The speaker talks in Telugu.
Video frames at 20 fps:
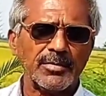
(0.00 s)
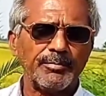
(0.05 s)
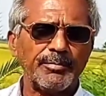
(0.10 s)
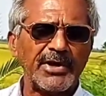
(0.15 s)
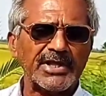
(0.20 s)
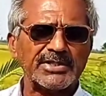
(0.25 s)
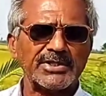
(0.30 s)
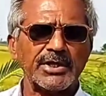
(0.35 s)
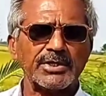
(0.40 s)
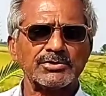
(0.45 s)

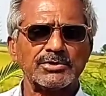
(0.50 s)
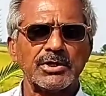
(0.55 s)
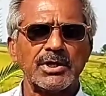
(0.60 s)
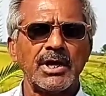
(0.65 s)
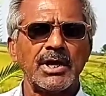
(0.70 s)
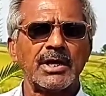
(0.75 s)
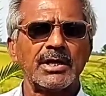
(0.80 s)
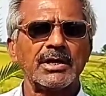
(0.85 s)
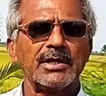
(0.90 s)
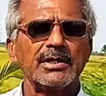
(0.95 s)
పెద్ద ఎత్తున
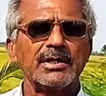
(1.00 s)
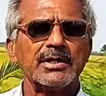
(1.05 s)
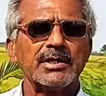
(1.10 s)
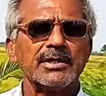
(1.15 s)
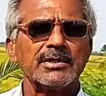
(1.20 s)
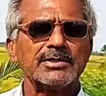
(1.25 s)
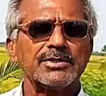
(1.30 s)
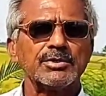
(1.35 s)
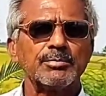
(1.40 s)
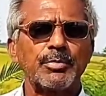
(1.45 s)

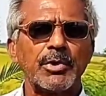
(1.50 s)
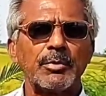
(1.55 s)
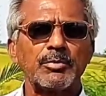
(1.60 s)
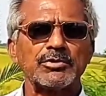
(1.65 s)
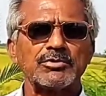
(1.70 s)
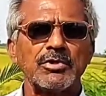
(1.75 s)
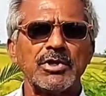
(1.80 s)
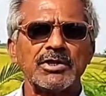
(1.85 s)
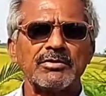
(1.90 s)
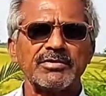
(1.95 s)

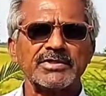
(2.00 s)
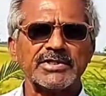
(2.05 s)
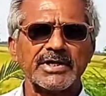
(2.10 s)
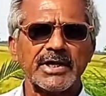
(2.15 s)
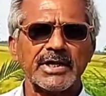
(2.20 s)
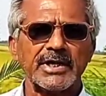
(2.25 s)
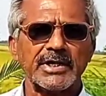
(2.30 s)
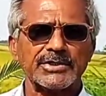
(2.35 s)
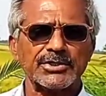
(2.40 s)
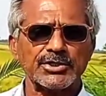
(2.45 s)
ప్రభుత్వానికి
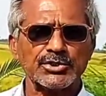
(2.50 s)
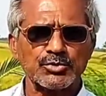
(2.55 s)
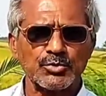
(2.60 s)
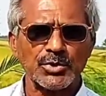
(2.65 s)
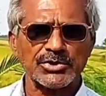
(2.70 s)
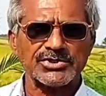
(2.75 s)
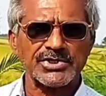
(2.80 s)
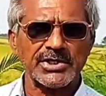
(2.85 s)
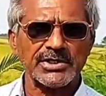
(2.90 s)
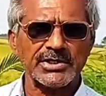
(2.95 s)
వ్యతిరేకంగా
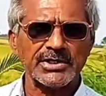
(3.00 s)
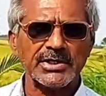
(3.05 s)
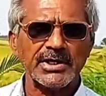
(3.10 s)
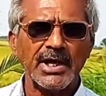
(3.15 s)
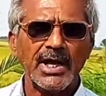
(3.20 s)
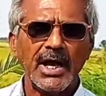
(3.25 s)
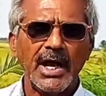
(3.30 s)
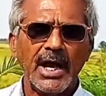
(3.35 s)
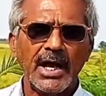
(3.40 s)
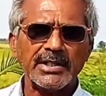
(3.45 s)
తీసుకొచ్చేది
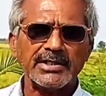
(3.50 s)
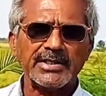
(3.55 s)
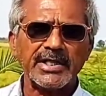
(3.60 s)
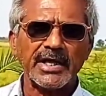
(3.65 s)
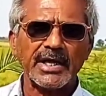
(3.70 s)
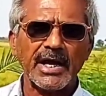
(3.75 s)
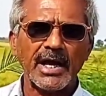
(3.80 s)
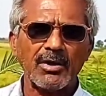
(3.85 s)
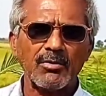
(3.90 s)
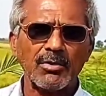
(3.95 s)

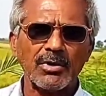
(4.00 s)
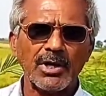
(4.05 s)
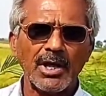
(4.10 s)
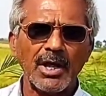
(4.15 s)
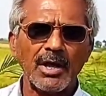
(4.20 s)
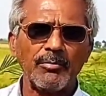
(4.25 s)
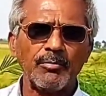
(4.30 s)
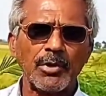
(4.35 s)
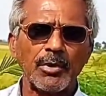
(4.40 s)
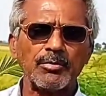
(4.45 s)
అంతేకాకుండా
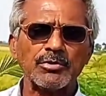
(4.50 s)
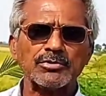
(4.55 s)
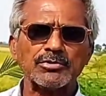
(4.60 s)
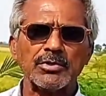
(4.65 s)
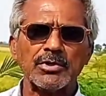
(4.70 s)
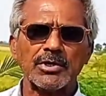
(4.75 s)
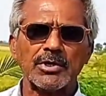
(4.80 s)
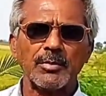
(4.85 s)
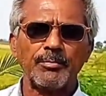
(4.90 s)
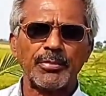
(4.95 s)
ప్రభుత్వం
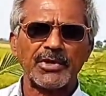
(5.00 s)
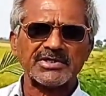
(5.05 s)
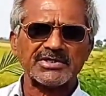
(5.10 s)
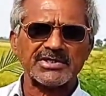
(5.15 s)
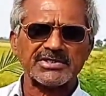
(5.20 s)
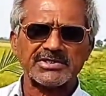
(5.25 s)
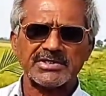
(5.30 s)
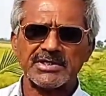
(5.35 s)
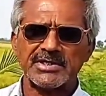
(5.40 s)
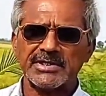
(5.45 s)
యొక్క
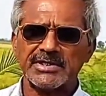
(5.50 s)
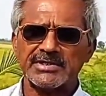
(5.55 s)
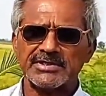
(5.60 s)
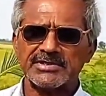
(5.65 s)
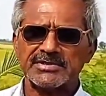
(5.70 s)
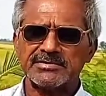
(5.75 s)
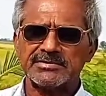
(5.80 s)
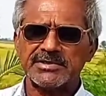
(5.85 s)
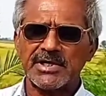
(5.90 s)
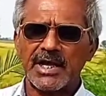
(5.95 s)
ప్రతిష్టని
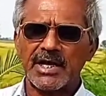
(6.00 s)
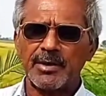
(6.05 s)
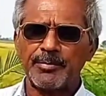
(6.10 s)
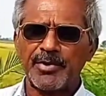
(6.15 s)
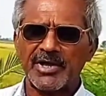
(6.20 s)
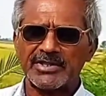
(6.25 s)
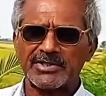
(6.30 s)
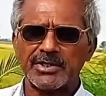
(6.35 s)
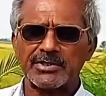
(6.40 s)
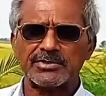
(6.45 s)
చాలా
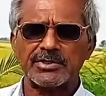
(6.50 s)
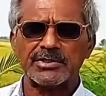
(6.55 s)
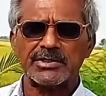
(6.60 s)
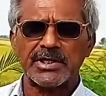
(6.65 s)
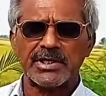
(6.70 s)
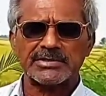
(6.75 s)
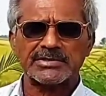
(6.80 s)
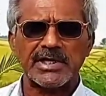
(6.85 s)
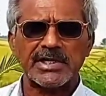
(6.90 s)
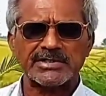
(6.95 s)
పెద్ద ఎత్తున
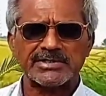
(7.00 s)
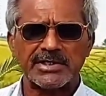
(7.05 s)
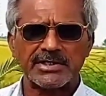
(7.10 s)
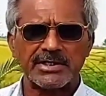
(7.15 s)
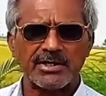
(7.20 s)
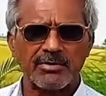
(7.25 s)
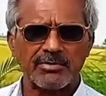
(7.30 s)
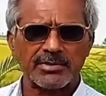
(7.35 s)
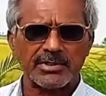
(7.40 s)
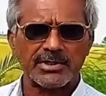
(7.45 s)

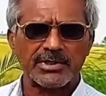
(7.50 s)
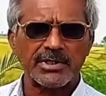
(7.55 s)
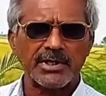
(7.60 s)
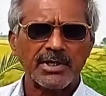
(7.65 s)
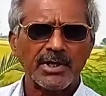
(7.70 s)
దిగజార్చేదిగా ఉంది